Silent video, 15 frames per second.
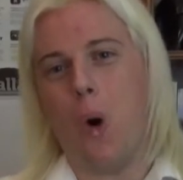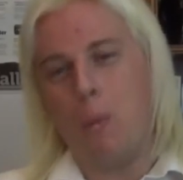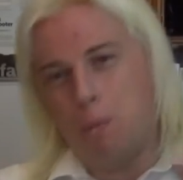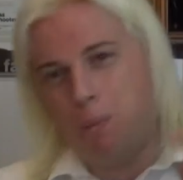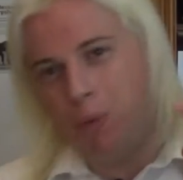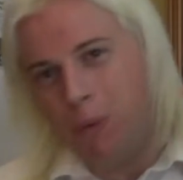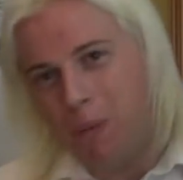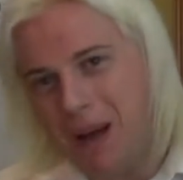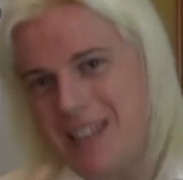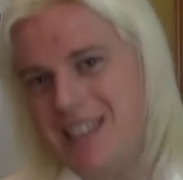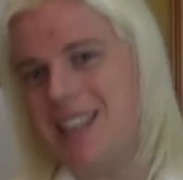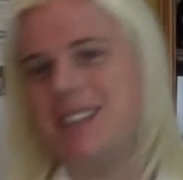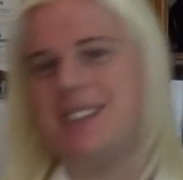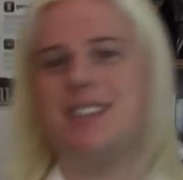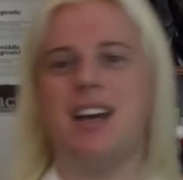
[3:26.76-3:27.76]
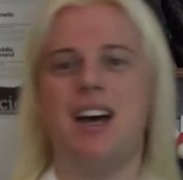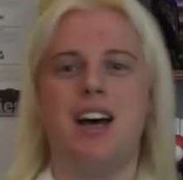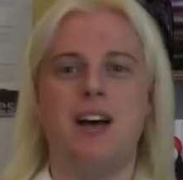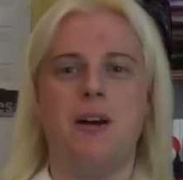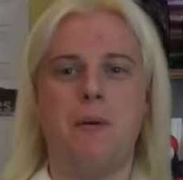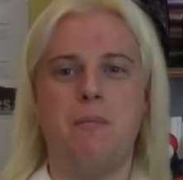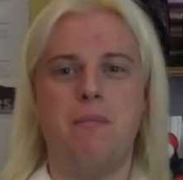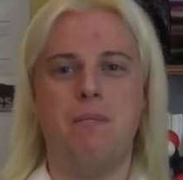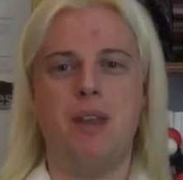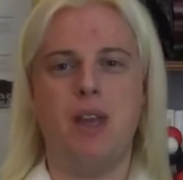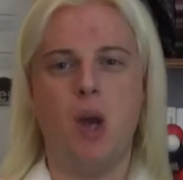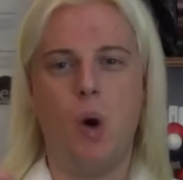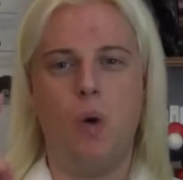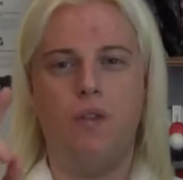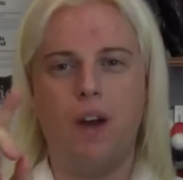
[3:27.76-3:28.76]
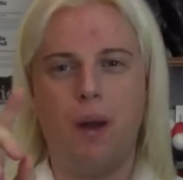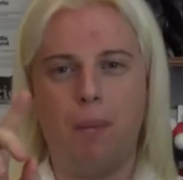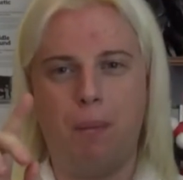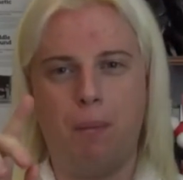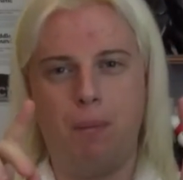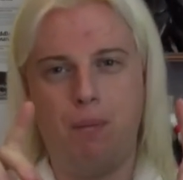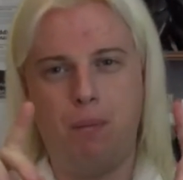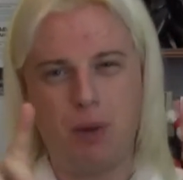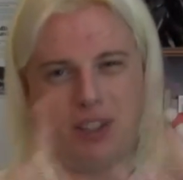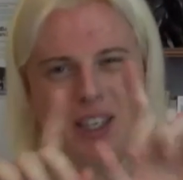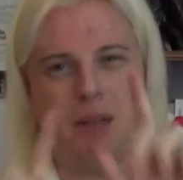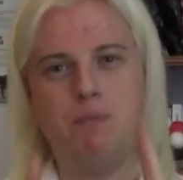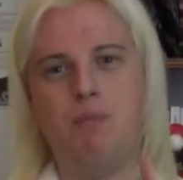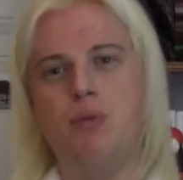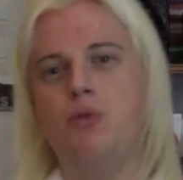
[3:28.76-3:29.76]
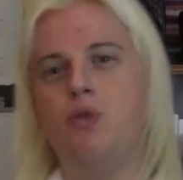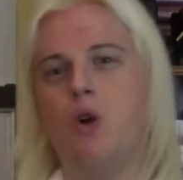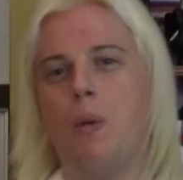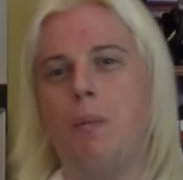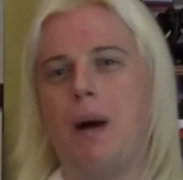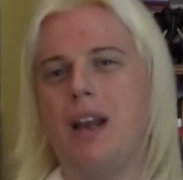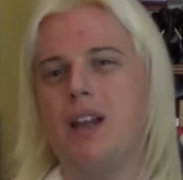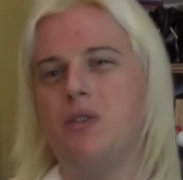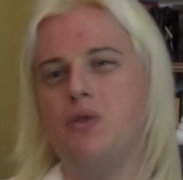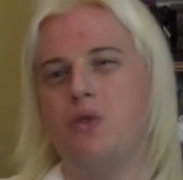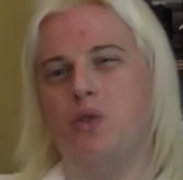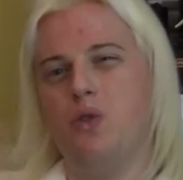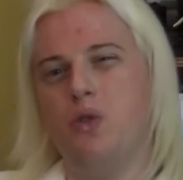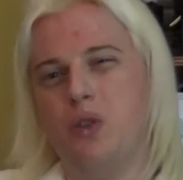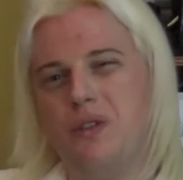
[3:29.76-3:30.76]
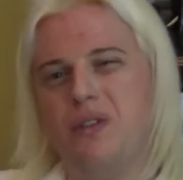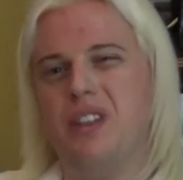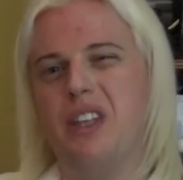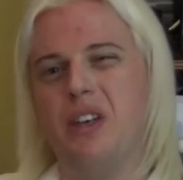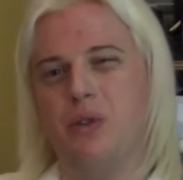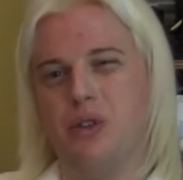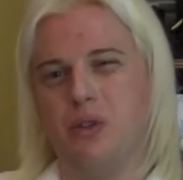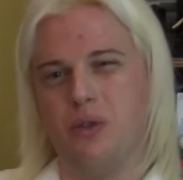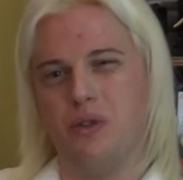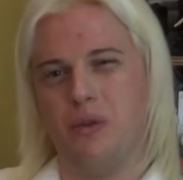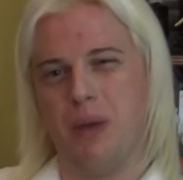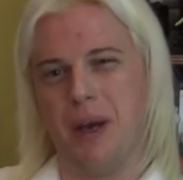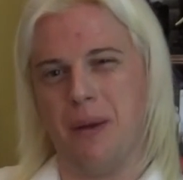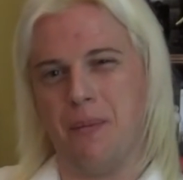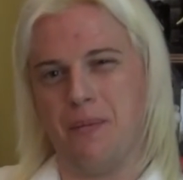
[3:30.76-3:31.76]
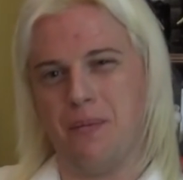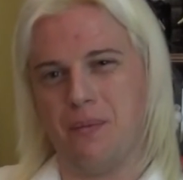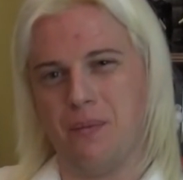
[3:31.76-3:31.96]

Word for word: on peut pas dire ça, mais on va peut-être plutôt en parler dans une autre vidéo, si tu veux bien.